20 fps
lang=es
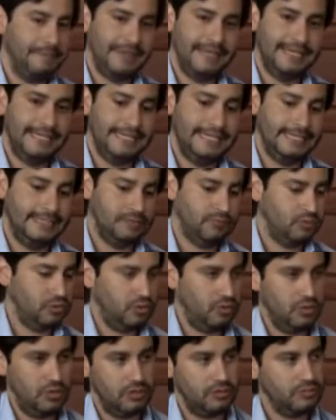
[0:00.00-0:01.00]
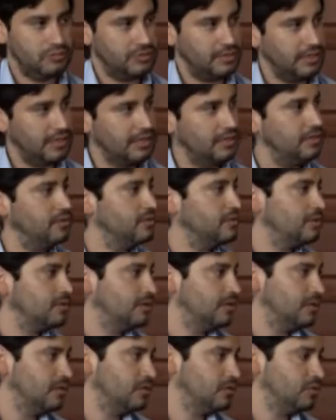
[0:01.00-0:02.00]
eh, todo el contenido,
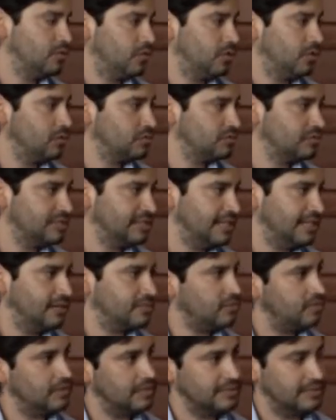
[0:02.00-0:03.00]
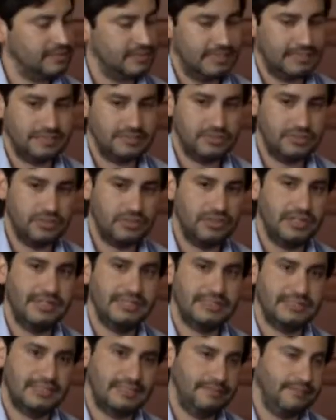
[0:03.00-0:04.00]
todo el concierto, las siete
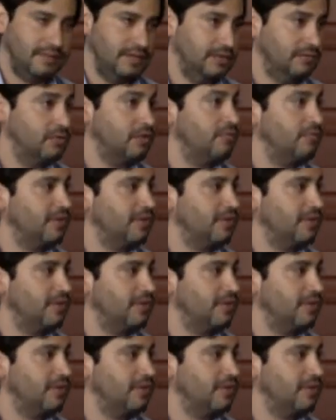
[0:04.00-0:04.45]
canciones en vivo,